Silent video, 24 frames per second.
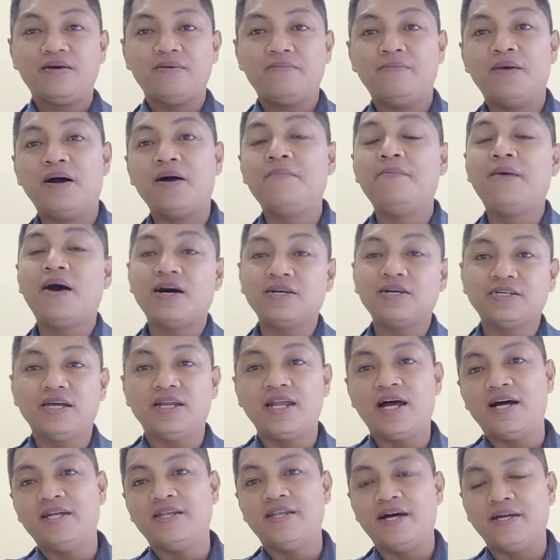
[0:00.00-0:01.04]
mga
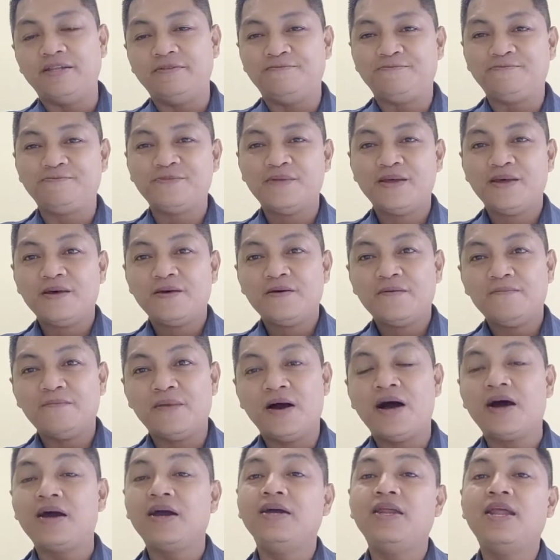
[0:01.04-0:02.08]
makasalanan,
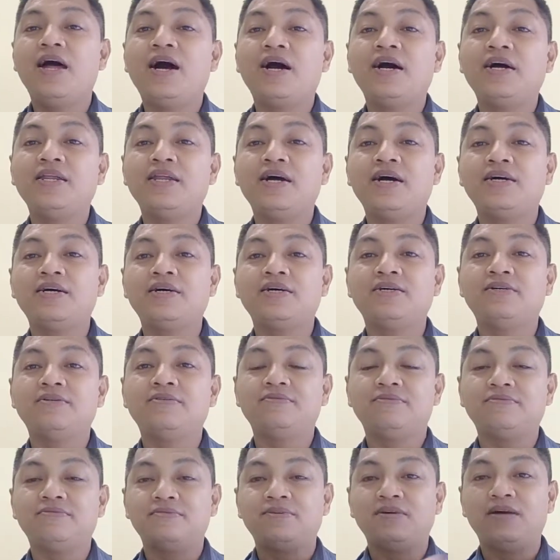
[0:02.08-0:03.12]
mga kailangan ng
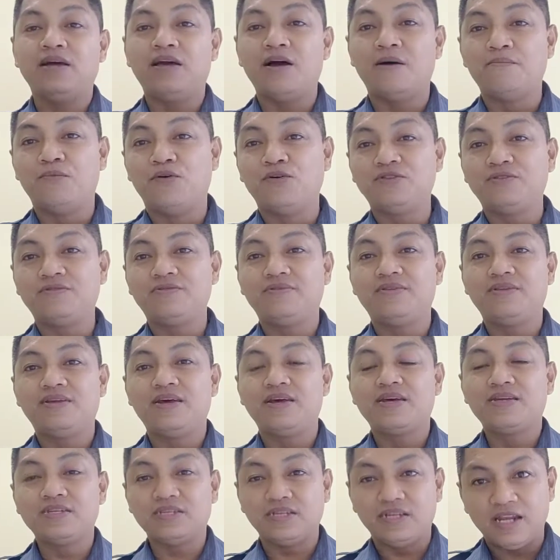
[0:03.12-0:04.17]
gamot,
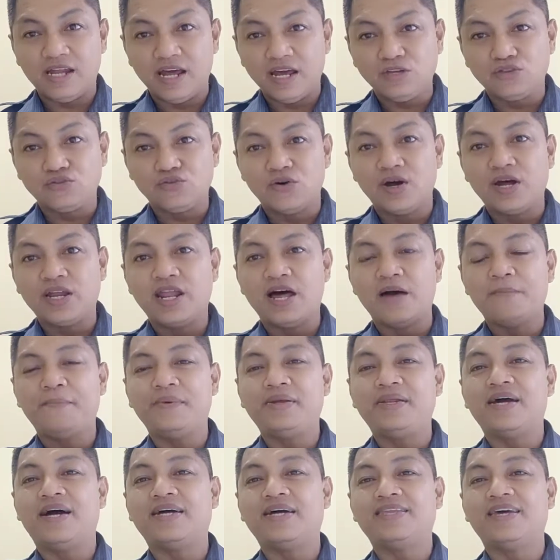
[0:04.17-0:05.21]
sila itong
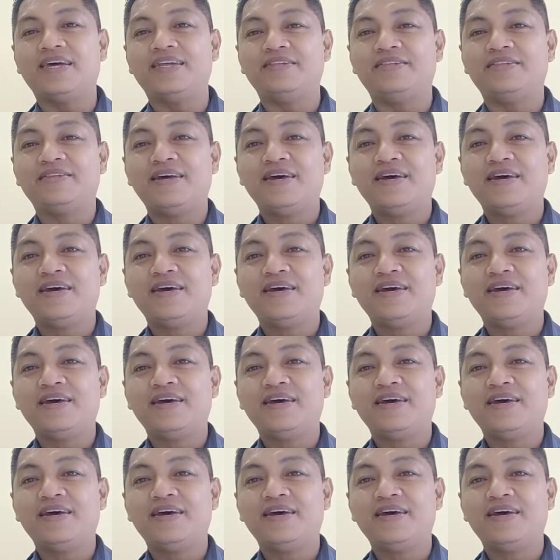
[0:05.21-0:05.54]
hanapin natin.